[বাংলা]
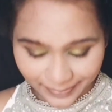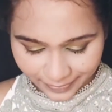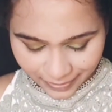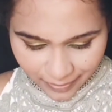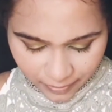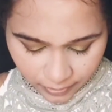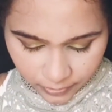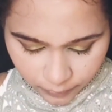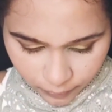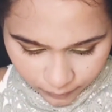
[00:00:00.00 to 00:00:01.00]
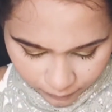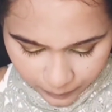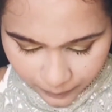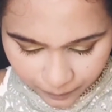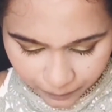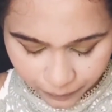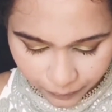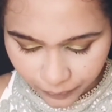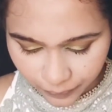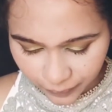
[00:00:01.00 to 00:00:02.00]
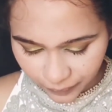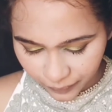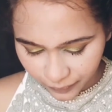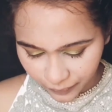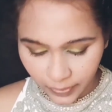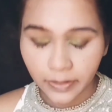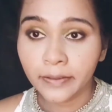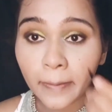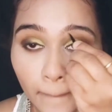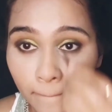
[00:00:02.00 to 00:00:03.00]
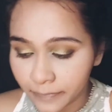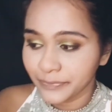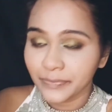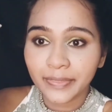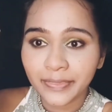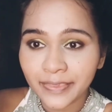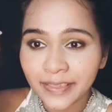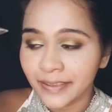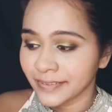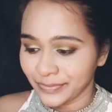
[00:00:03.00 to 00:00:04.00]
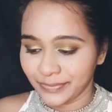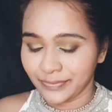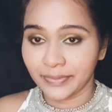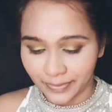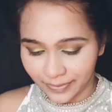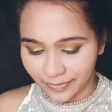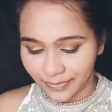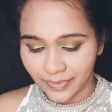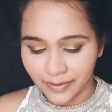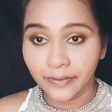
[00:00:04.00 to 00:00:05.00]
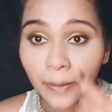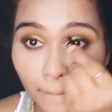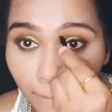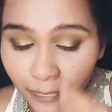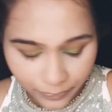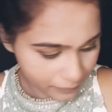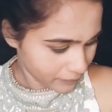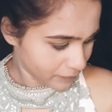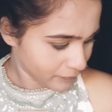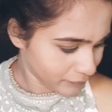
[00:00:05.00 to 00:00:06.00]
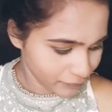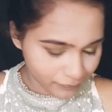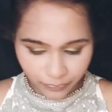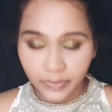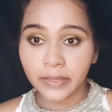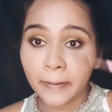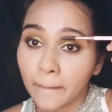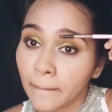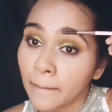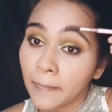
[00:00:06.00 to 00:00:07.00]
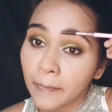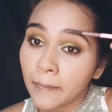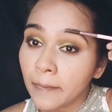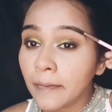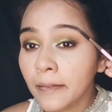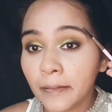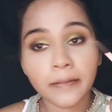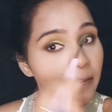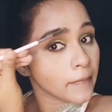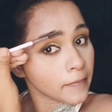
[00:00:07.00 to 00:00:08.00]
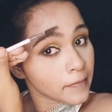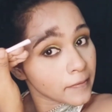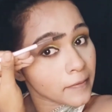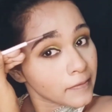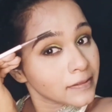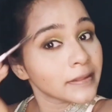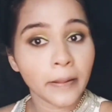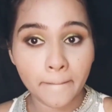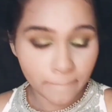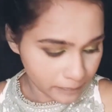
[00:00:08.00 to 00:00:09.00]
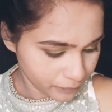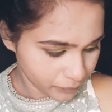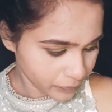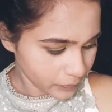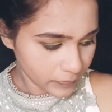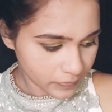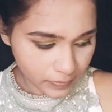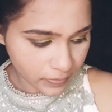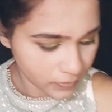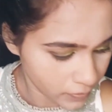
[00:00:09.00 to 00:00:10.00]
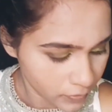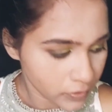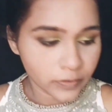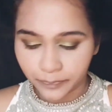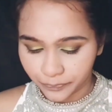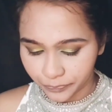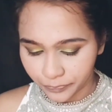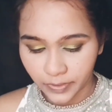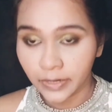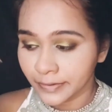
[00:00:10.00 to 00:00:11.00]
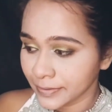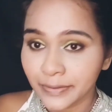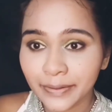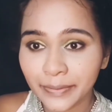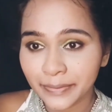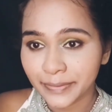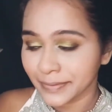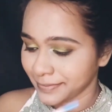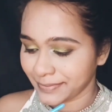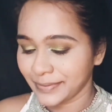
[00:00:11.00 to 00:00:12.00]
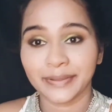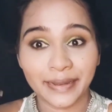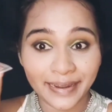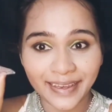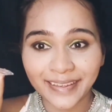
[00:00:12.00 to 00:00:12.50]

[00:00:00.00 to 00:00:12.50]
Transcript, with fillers: ড্র করে নেব এখানে আমি ওয়েট অ্যান্ড ওয়াইল্ডের আলটিমেট ব্রোকিটটা ইউজ করছি ফার্স্টে একটা স্ফুলি দিয়ে আমি আমার আইব্রোটাকে সেট করে নেব তারপর আমি এই ব্রাউন শেডটা